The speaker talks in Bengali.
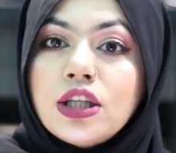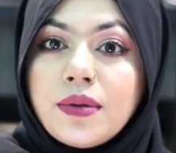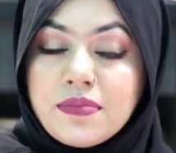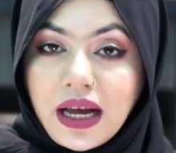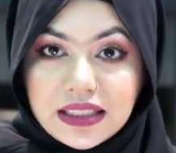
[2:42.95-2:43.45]

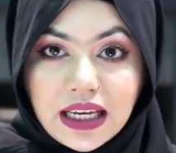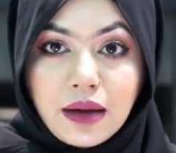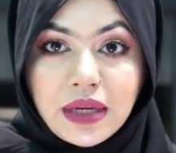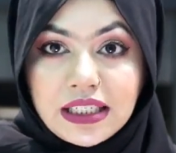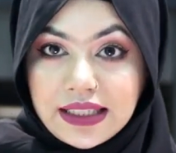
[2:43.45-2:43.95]
তবে মাঝে
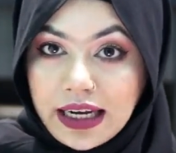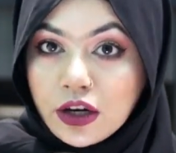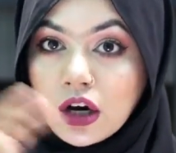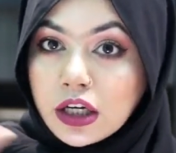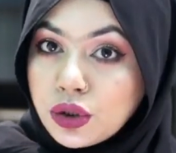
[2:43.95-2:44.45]
আমি সেল
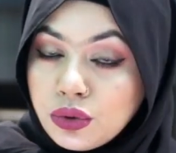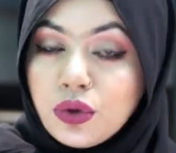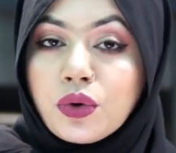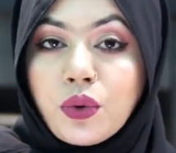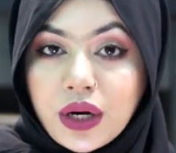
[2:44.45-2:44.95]
করা
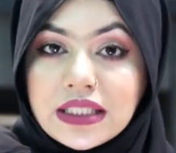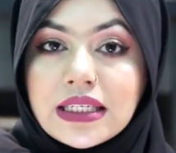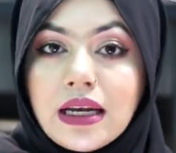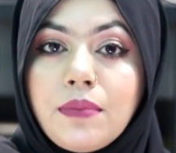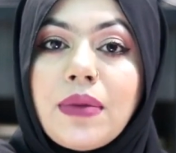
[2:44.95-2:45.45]
শুরু
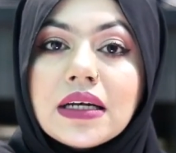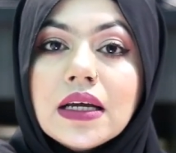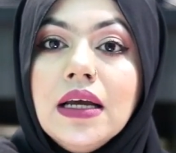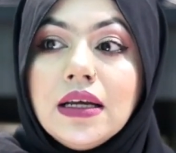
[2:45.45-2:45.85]
করেছিলাম বাট